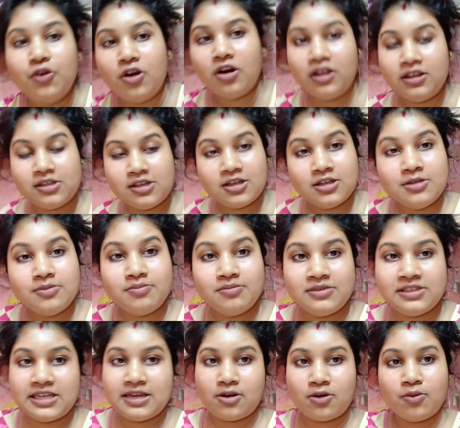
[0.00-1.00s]
করা যায়
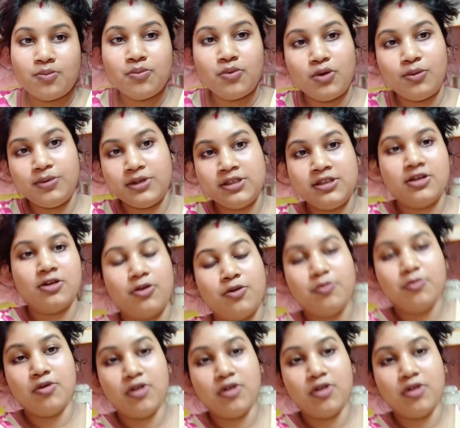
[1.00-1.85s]
যেরকম বলবে সেরকম